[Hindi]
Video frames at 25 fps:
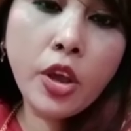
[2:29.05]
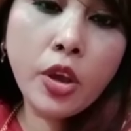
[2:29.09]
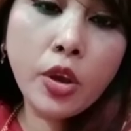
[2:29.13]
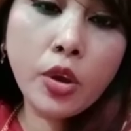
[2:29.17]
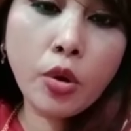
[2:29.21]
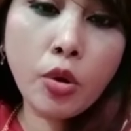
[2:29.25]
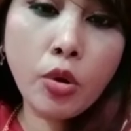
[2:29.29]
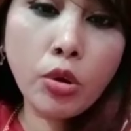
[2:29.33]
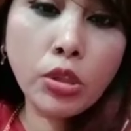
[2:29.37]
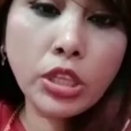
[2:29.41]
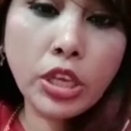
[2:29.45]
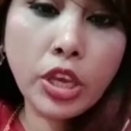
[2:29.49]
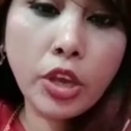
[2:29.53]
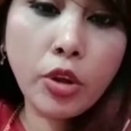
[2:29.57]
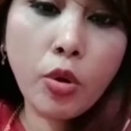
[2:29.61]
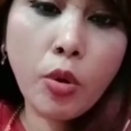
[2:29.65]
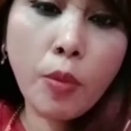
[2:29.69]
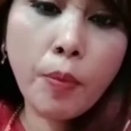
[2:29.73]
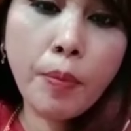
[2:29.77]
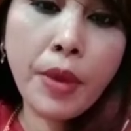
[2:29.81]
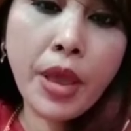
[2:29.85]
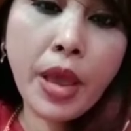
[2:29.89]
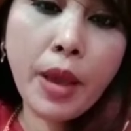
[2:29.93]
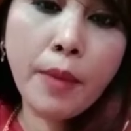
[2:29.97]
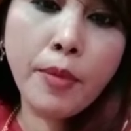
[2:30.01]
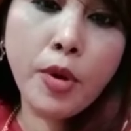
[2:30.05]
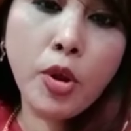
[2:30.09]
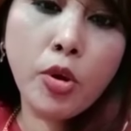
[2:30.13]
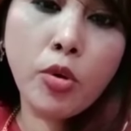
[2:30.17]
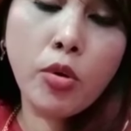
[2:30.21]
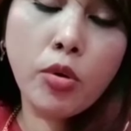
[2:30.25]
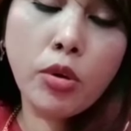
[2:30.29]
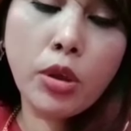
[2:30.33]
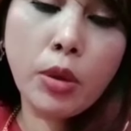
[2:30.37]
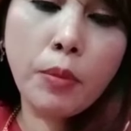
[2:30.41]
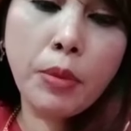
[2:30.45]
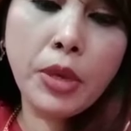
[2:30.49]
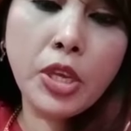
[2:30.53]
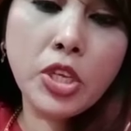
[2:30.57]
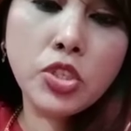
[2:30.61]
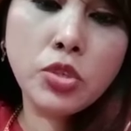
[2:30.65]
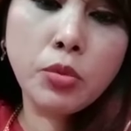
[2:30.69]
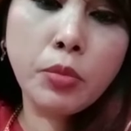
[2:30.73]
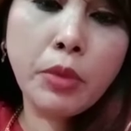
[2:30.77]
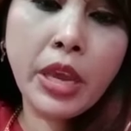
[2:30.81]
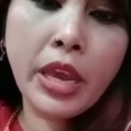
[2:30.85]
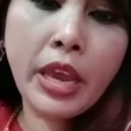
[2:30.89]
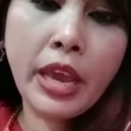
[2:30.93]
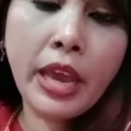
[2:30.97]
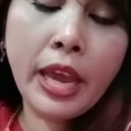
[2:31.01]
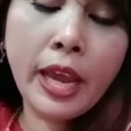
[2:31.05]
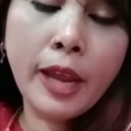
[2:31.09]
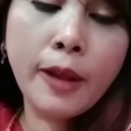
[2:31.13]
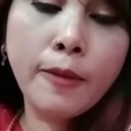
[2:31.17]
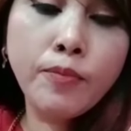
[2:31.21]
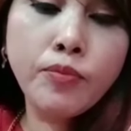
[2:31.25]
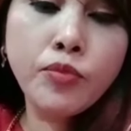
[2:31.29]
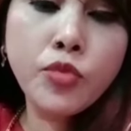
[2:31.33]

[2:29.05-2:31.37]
क्रोध के रूप में हम लोगों के बीच में है